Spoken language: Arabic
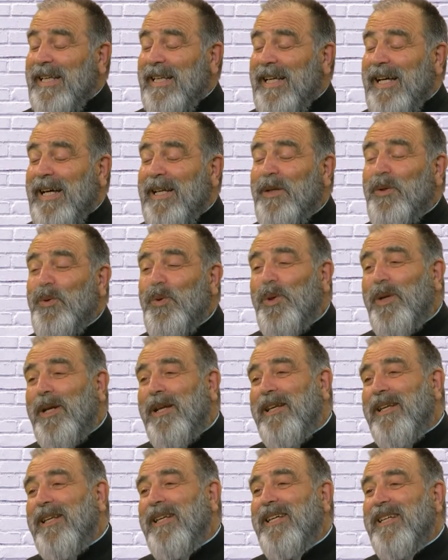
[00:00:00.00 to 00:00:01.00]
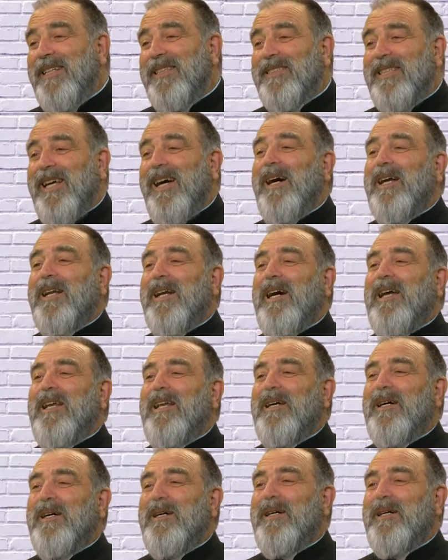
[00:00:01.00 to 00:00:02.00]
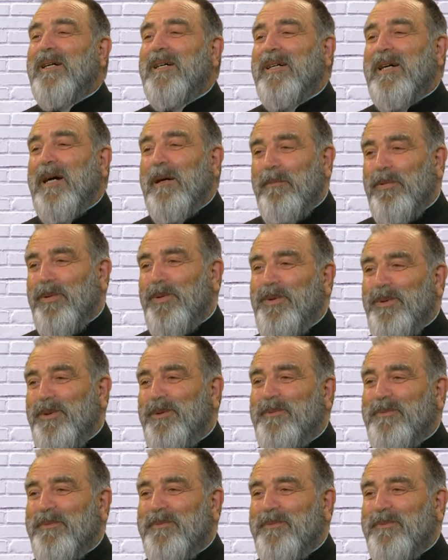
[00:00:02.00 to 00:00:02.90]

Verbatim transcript: هالنور اللي ظهر على قبره